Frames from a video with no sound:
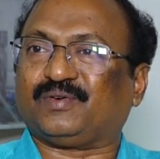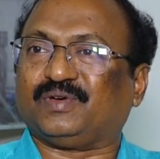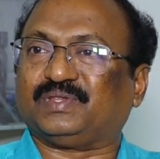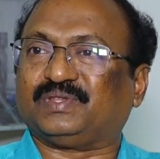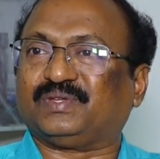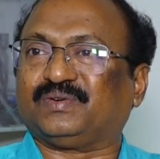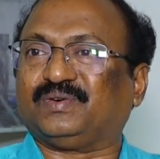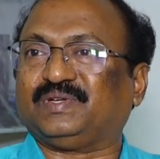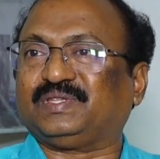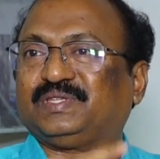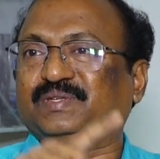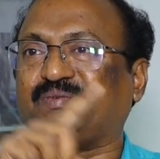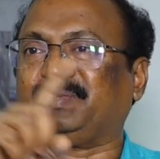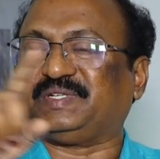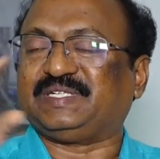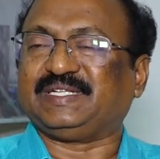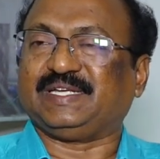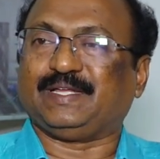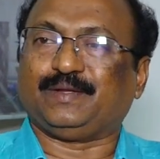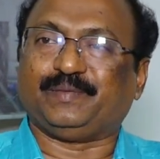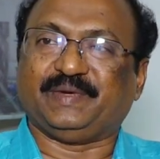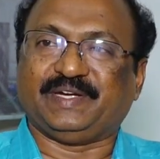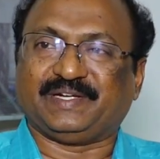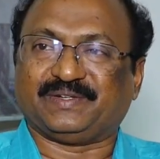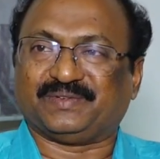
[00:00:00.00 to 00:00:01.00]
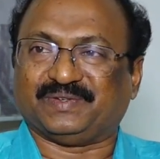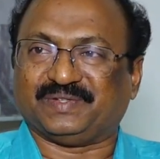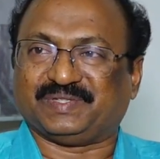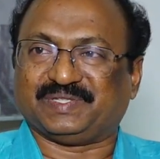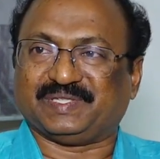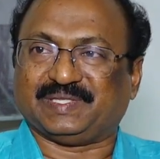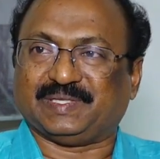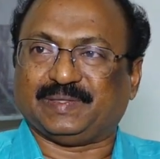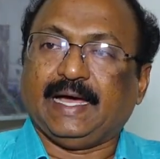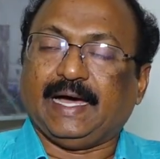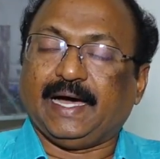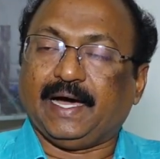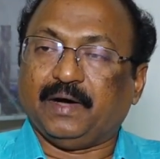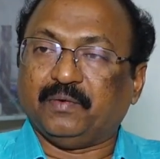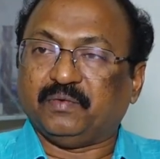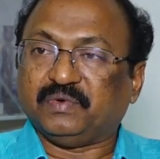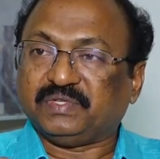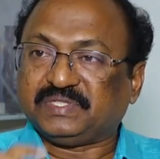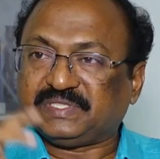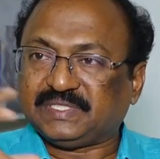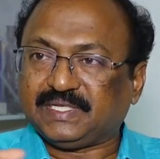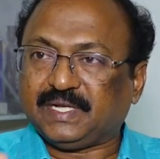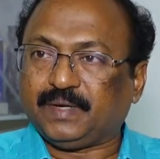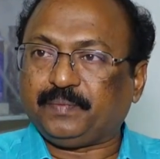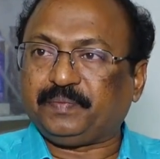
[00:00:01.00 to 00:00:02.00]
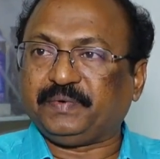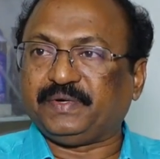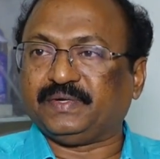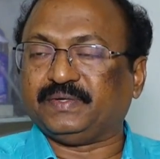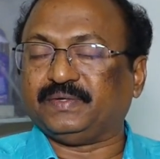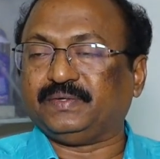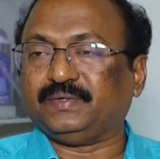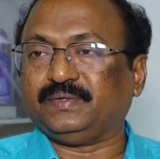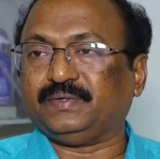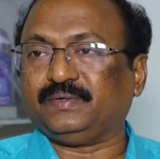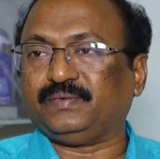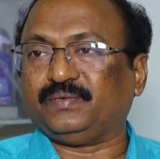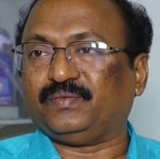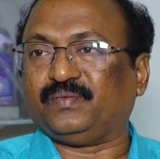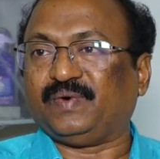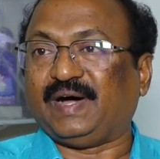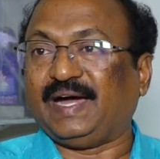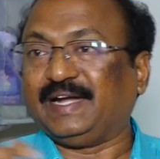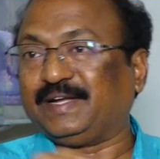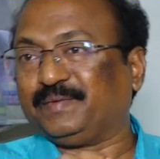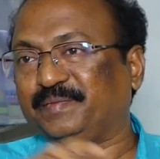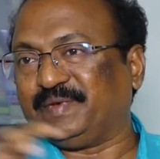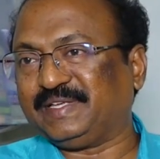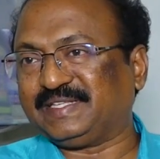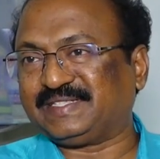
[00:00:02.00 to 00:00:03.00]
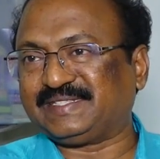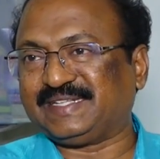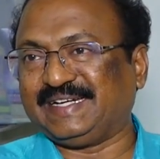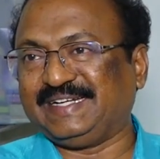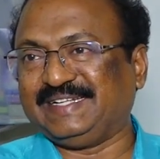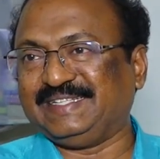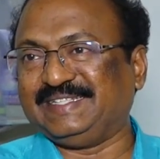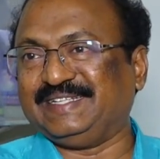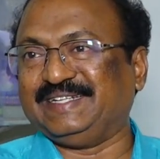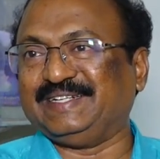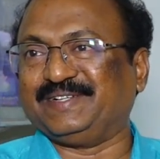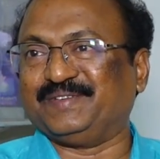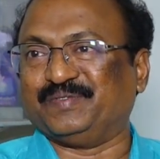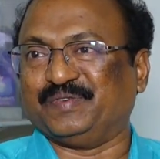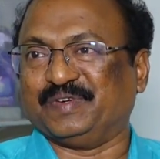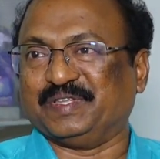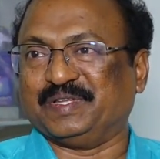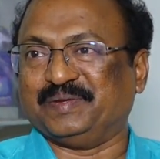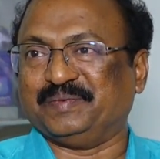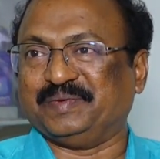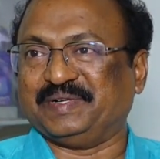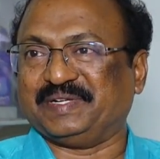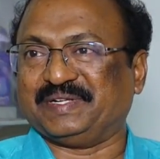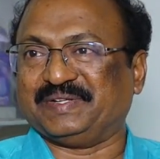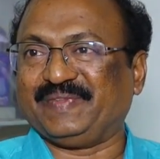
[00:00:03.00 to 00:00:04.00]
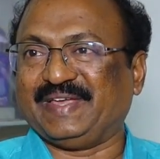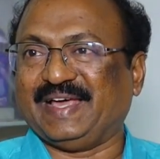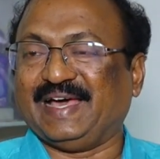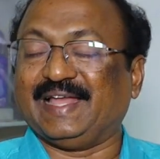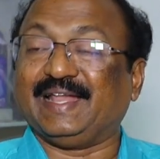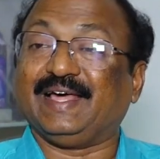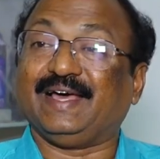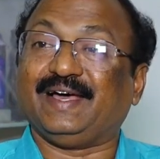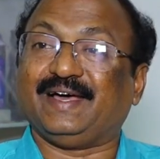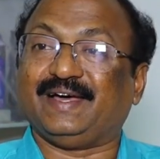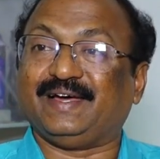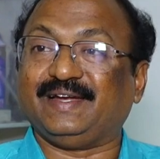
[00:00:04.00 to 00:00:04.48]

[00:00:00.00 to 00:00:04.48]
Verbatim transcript: కొత్త కొత్త విషయాలు బయటకు వచ్చినాయి ఆ వచ్చినప్పుడు వాటి మీద స్టడీ చేయడం మొదలుపెట్టి అలా